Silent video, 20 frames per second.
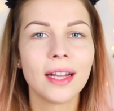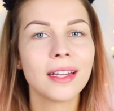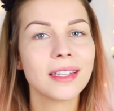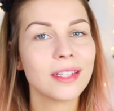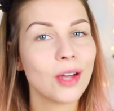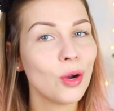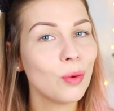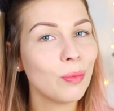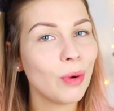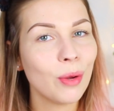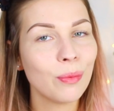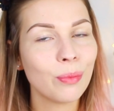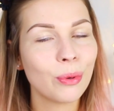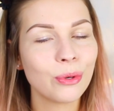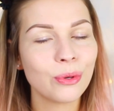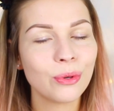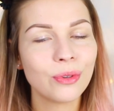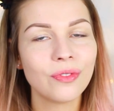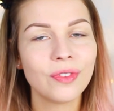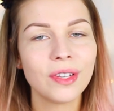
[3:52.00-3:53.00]
Das
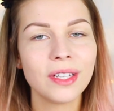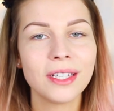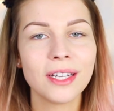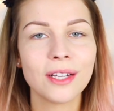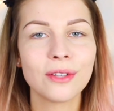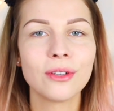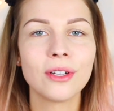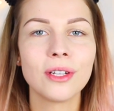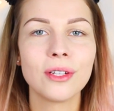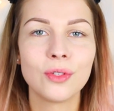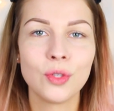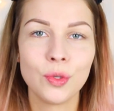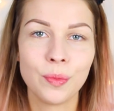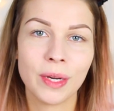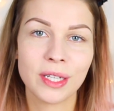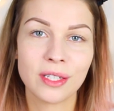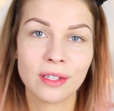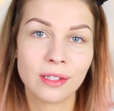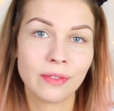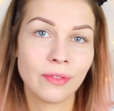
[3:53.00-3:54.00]
Augenbrauenprodukt finde ich natürlich
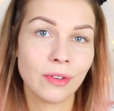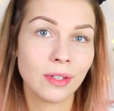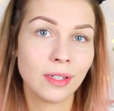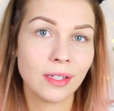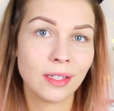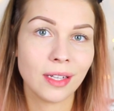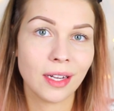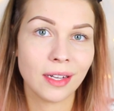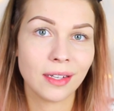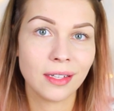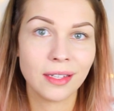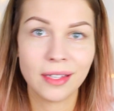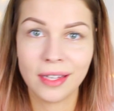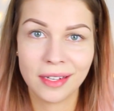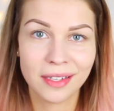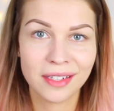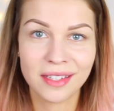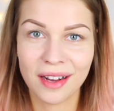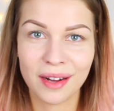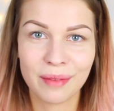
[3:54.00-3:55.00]
super, sonst würde ich es ja nicht
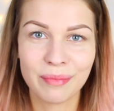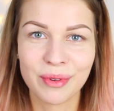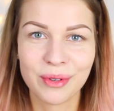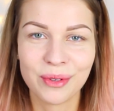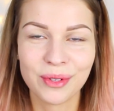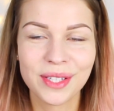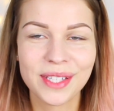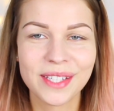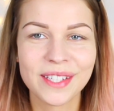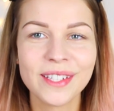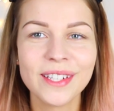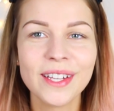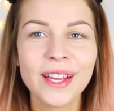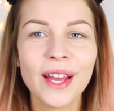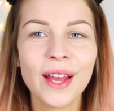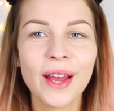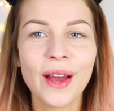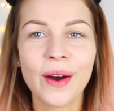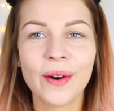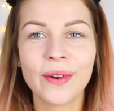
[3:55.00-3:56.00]
jeden Tag benutzen.
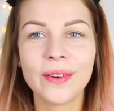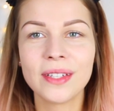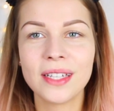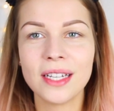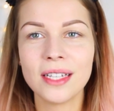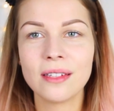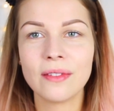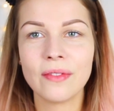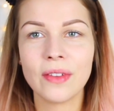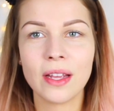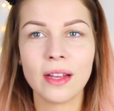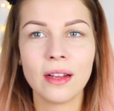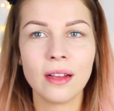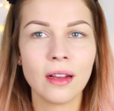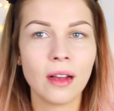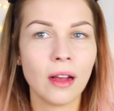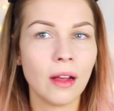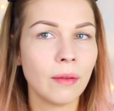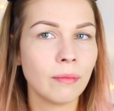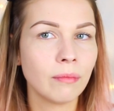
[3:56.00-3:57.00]
Und
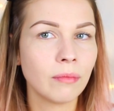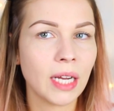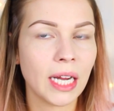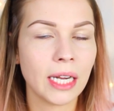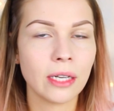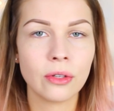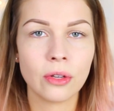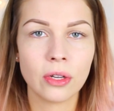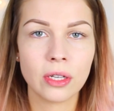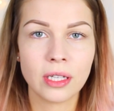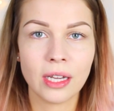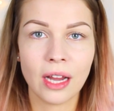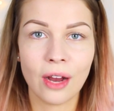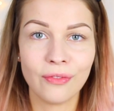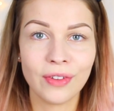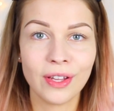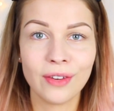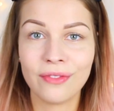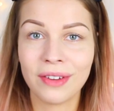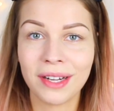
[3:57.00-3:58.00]
deswegen ähm, kann ich euch da
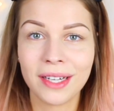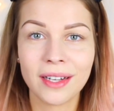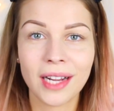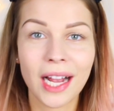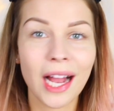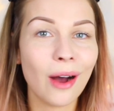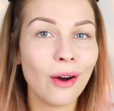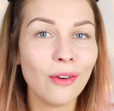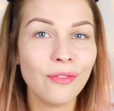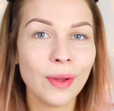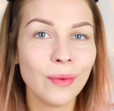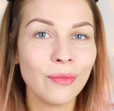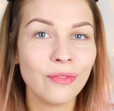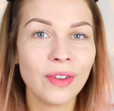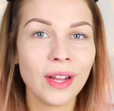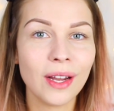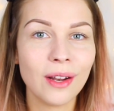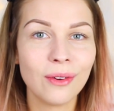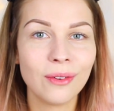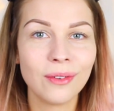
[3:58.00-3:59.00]
auf jeden Fall eine
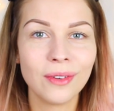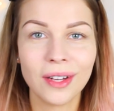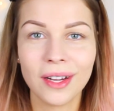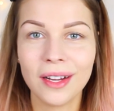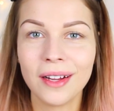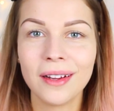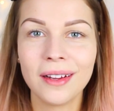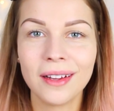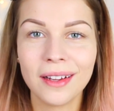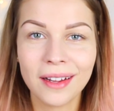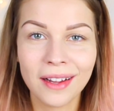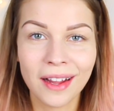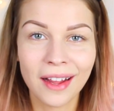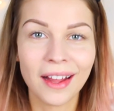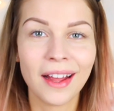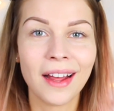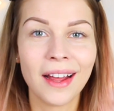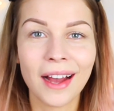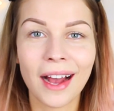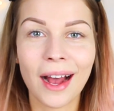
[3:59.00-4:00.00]
Kaufempfehlung äh,
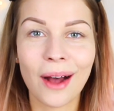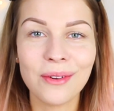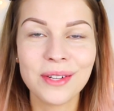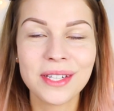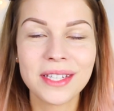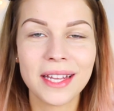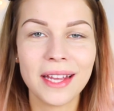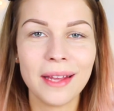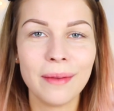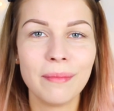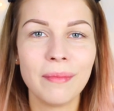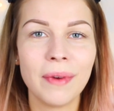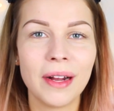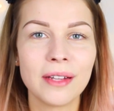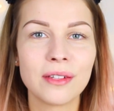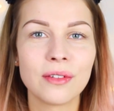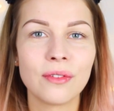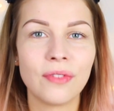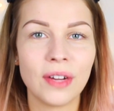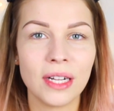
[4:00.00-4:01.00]
rausgeben.
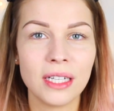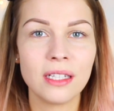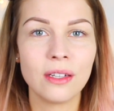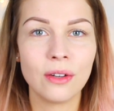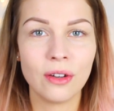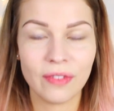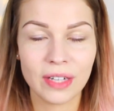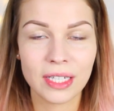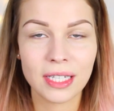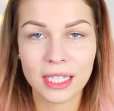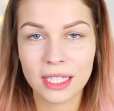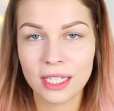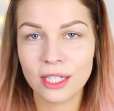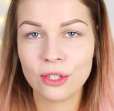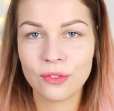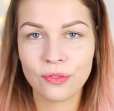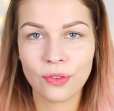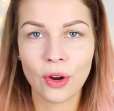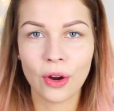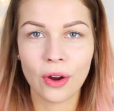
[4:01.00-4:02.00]
Also falls ihr noch was
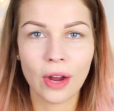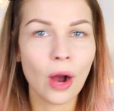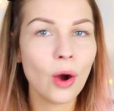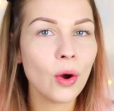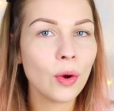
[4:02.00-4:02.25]
Richtiges für eure